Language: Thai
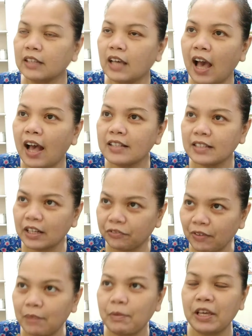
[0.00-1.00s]
ค่าจัด
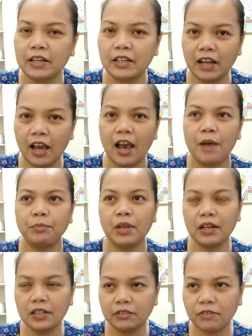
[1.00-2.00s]
ฟันหนิงเคยถาม
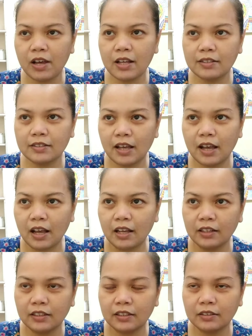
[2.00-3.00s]
ถ้าเกิดว่าจะ
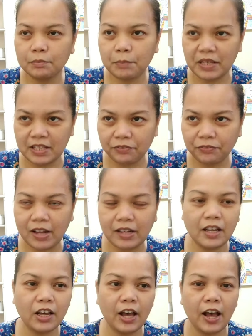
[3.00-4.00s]
ไปจัดฟัน
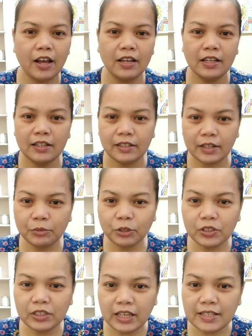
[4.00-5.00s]
นะคะ เริ่ม
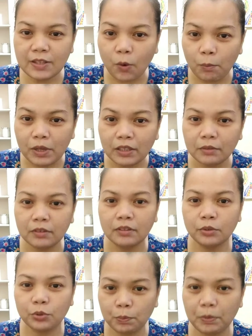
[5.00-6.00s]
ต้นที่
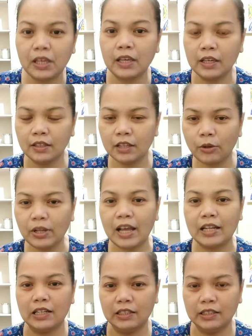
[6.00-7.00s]
20,000 รูปีเท่า
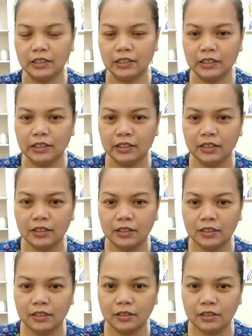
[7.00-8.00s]
นั้น
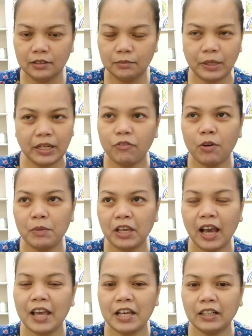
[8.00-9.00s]
ไม่ได้ว่ามี
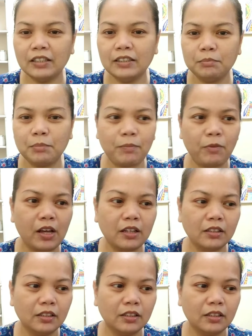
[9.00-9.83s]
ค่าอย่างอื่นแบบว่า